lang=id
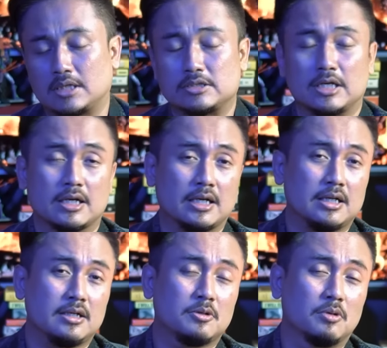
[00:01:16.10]
Nah,
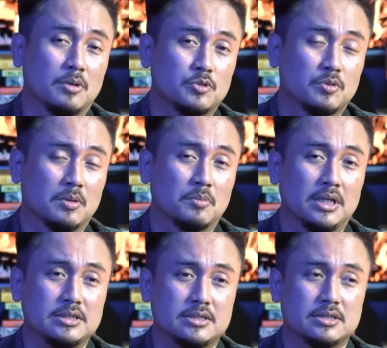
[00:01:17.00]
sedangkan 2019
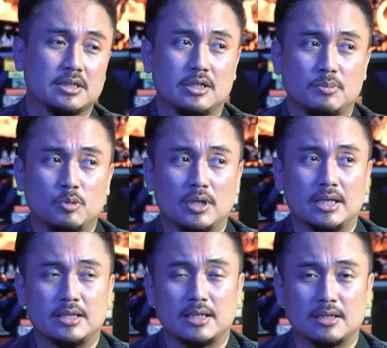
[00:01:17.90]
di
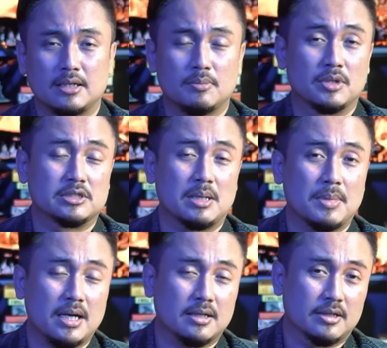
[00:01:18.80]
bulan yang
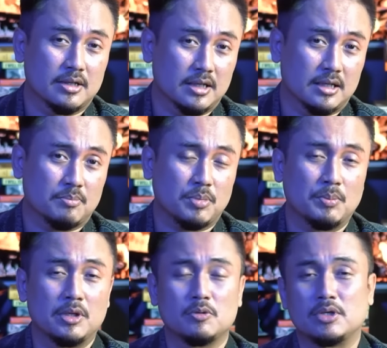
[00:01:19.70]
bersamaan dengan
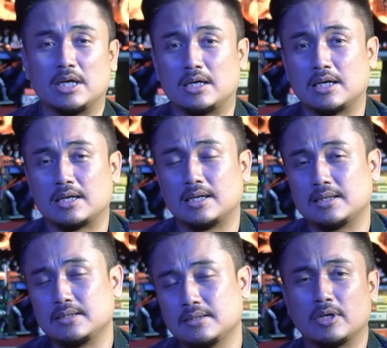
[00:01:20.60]
pemilu
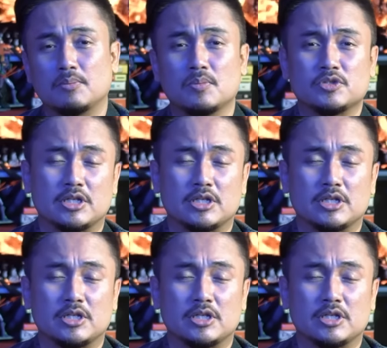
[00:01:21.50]
diadakan, film